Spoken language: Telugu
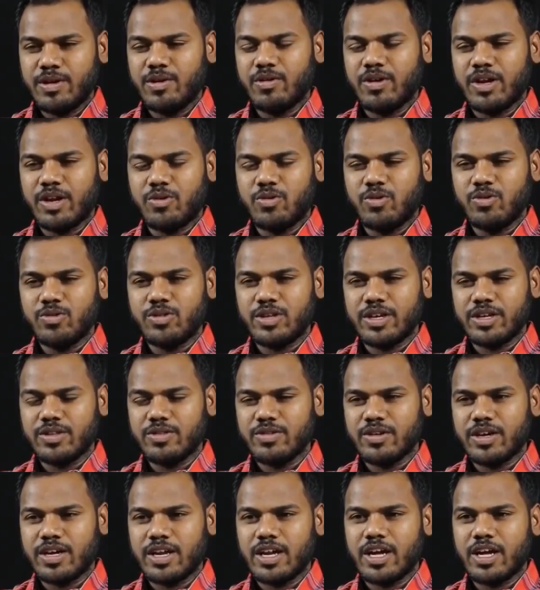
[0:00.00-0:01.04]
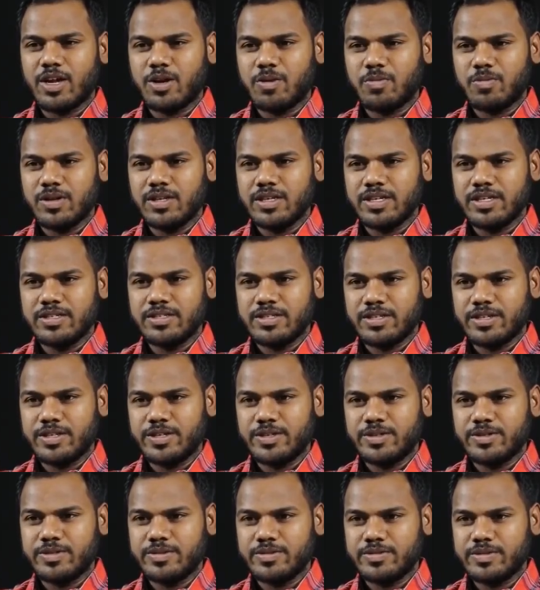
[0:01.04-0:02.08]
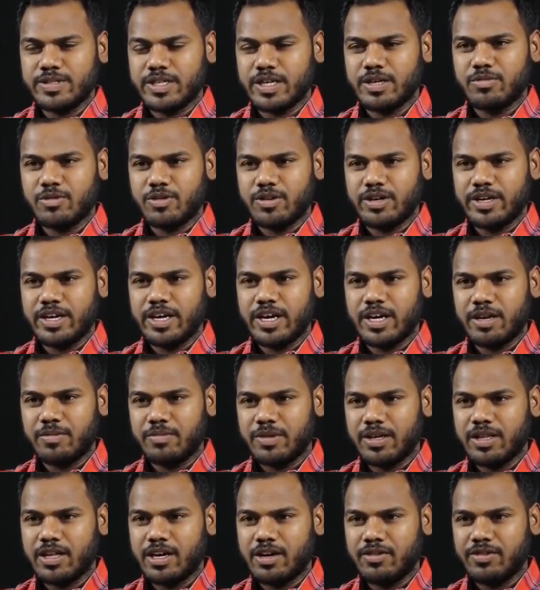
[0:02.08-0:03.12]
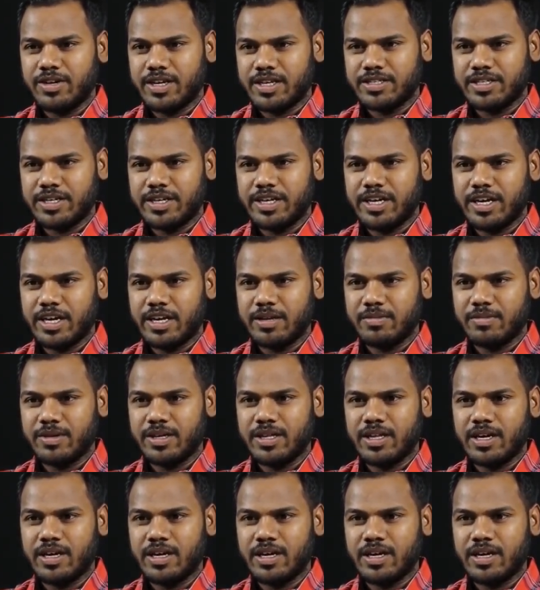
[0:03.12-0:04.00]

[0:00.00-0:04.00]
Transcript: మరి వారి కూతురు ఎందుకని ఆరోపణలు చేసినట్టు జగన్మోహన్ రెడ్డి గారి మీద అవినాష్ రెడ్డి గారి